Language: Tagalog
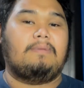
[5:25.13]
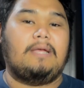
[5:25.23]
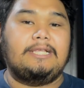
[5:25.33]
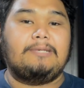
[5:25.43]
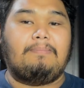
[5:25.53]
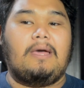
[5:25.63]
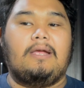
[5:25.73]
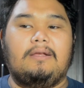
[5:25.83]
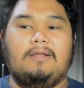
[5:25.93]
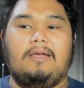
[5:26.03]

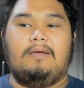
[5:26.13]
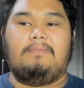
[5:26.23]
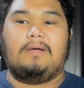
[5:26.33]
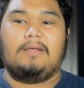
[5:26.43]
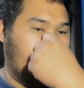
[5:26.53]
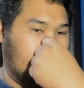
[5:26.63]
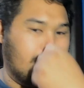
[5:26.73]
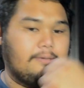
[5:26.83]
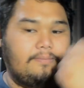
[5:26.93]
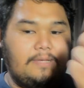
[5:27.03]
ma-inspire na
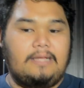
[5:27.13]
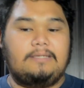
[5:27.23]
mag-YouTube din.